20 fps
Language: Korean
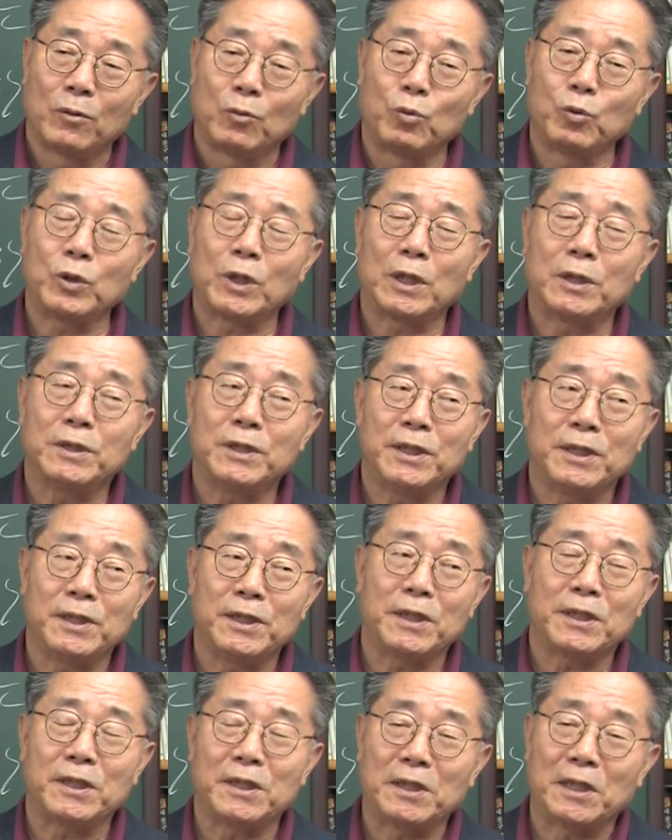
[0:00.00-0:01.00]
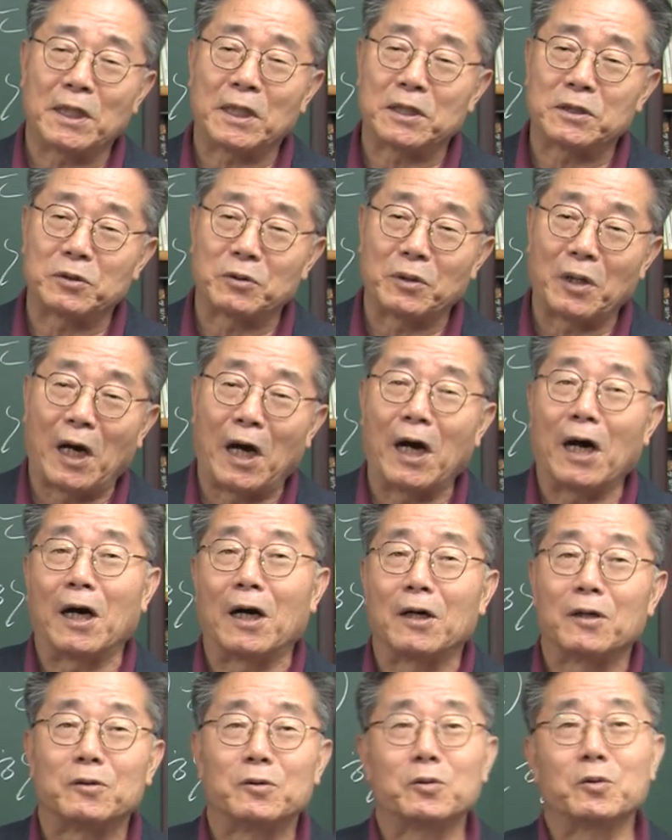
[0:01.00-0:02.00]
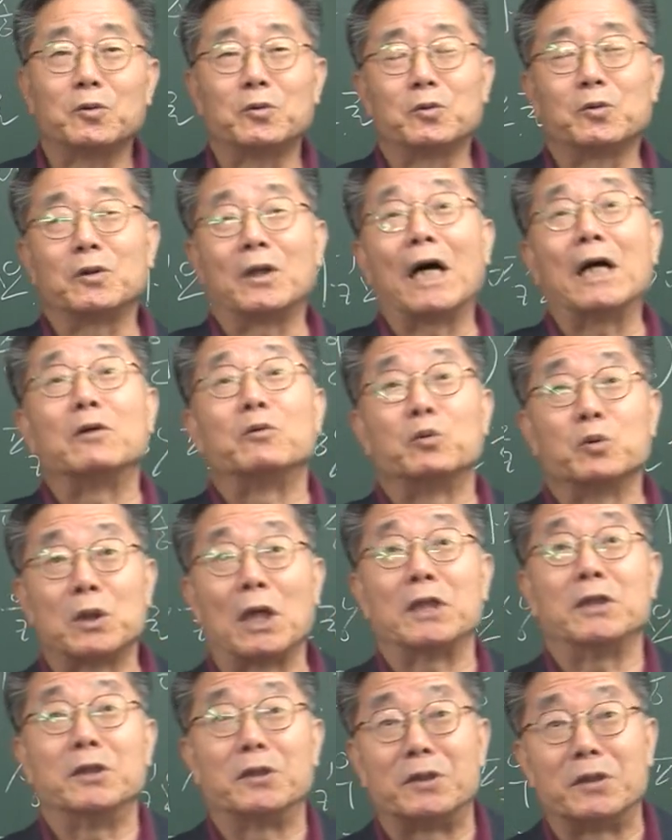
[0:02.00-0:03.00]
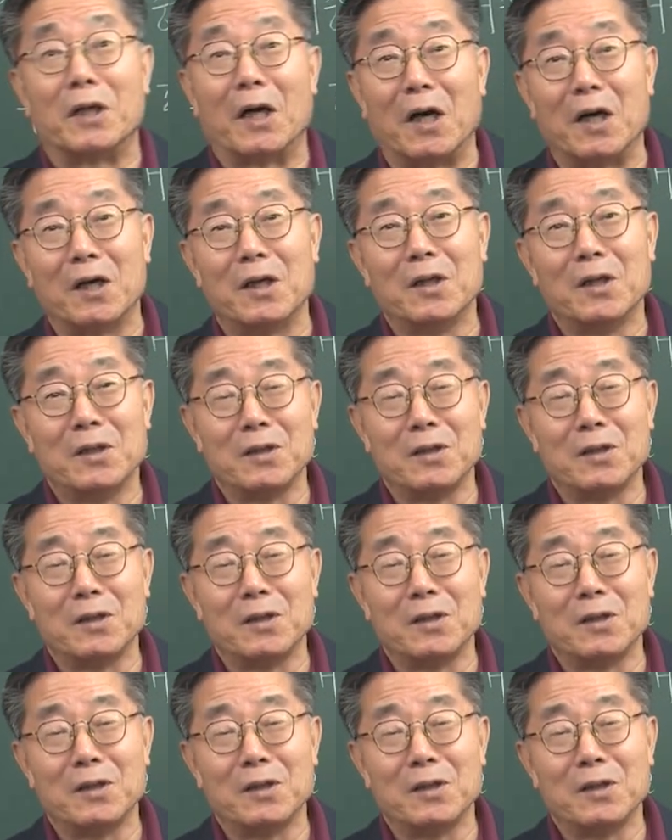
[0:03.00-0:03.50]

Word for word: 우리가 흔히 이렇게 얘기하잖아요. 아, 누구누구 나의 우상이었다.